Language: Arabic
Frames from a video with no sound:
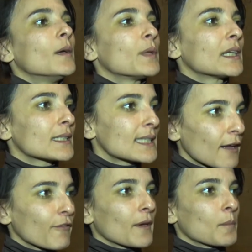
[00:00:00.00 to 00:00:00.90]
من
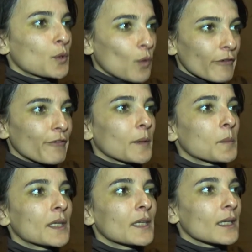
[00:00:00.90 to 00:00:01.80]
زقفة من وقفة
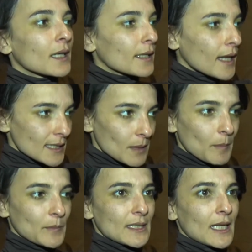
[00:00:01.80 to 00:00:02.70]
من الناس
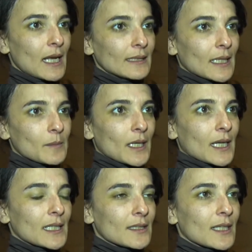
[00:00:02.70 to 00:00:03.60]
لما بتنزل عندك بتقول
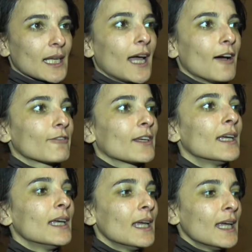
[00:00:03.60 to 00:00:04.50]
لك يعطيك العافية
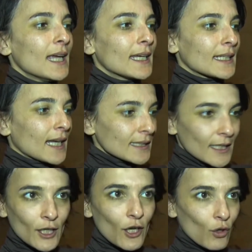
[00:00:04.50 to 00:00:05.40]
يعني
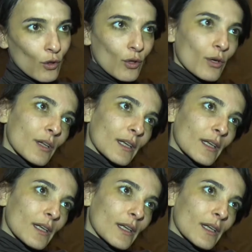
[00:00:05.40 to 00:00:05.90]
هذا كله